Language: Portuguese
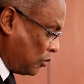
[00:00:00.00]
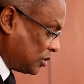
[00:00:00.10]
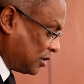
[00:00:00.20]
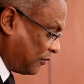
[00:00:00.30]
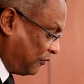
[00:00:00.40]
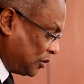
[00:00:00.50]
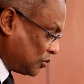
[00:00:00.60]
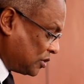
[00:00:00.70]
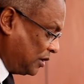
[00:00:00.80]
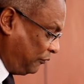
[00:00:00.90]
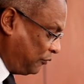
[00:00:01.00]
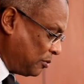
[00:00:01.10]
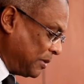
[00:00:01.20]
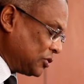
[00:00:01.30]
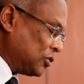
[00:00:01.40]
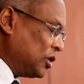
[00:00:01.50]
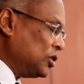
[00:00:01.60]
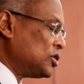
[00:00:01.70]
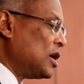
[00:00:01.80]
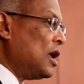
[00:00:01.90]
os serviços de
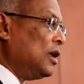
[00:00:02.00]
informações